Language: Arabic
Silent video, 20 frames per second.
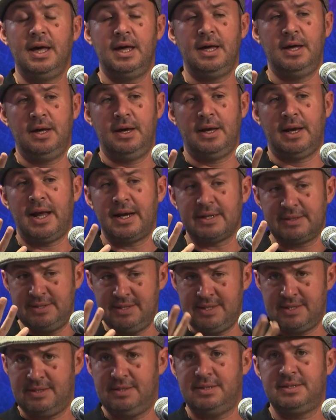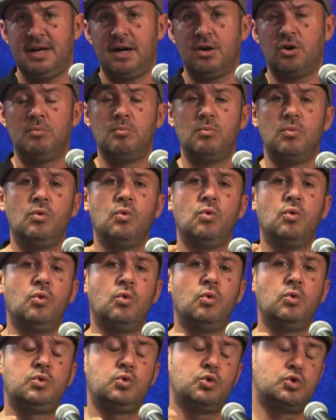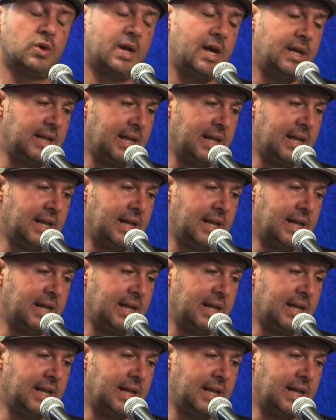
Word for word: لارتيست تاعكم وتوجور